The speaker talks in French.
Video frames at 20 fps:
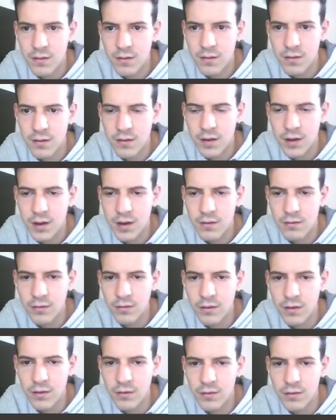Ok,
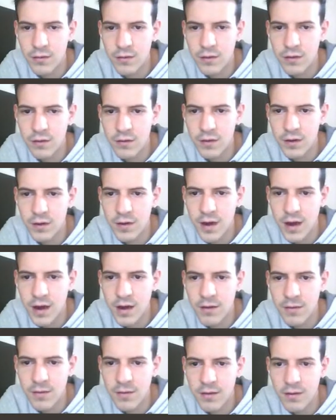donc euh, une
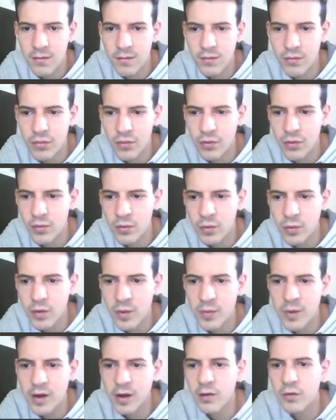Scandinave. Pour le
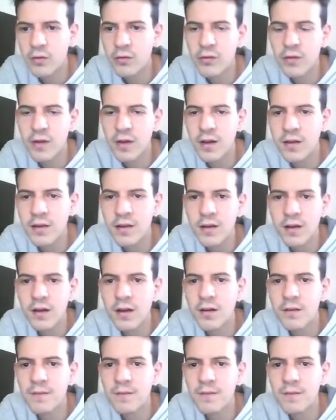moment, pas grand chose à dire.